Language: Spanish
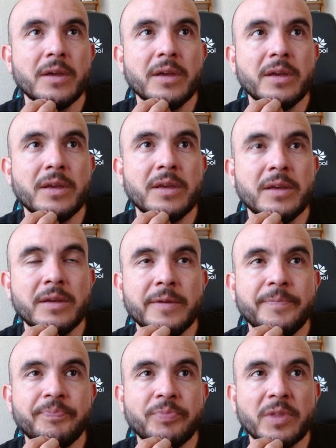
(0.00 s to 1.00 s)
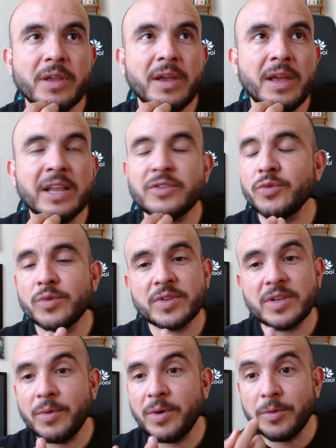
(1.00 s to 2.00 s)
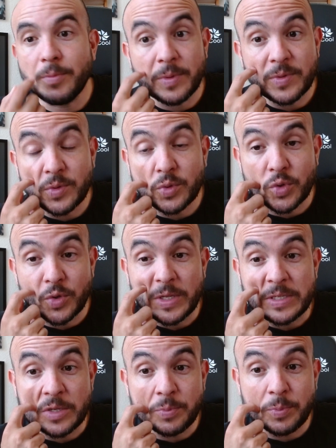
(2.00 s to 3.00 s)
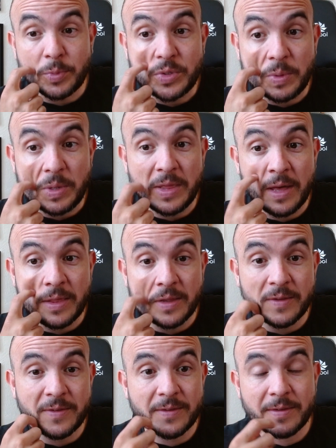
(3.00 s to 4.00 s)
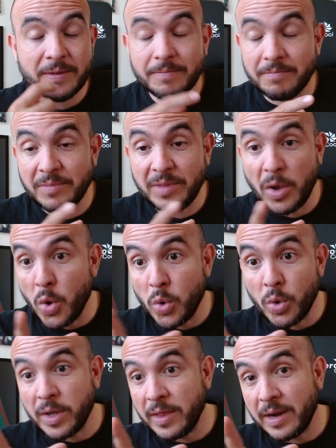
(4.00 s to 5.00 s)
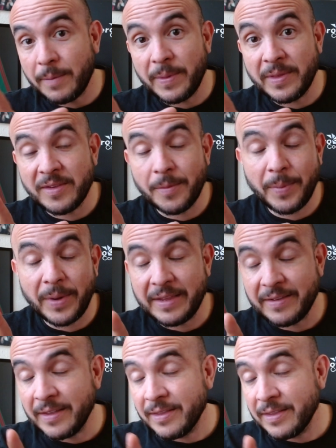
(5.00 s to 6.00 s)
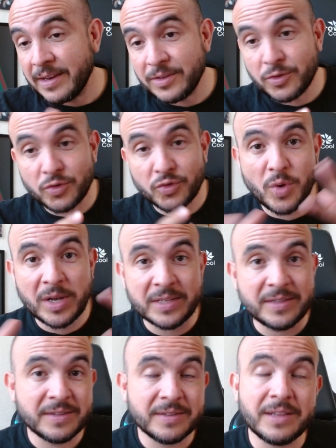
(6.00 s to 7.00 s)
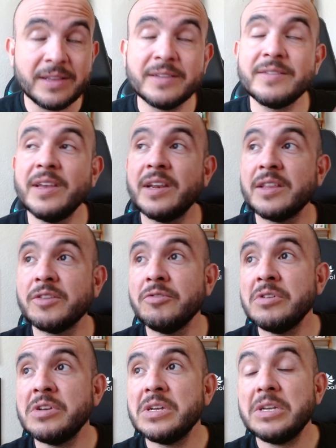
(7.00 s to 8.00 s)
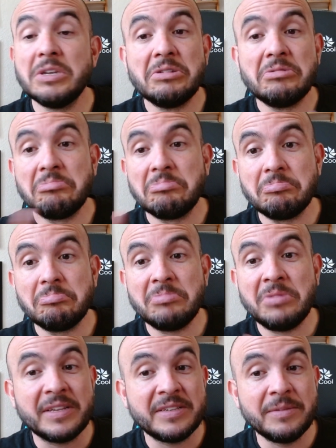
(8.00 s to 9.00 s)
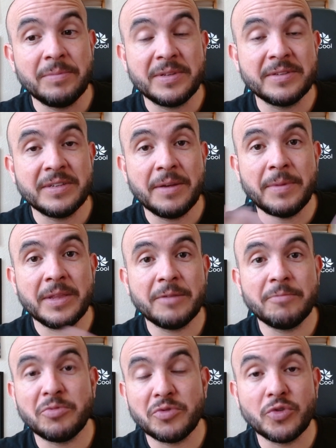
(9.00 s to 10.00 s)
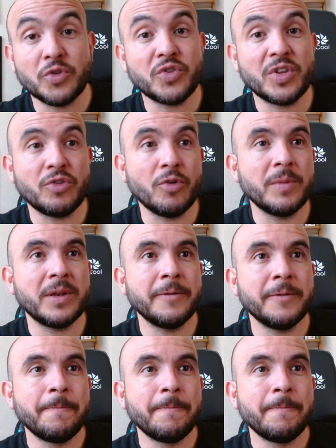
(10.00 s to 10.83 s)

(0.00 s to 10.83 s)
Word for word: Eh, el asunto es que bueno, pues son de esas posibilidades de oro que de repente se presentan, estos oasis en el desierto y que simple y sencillamente pues no se toman.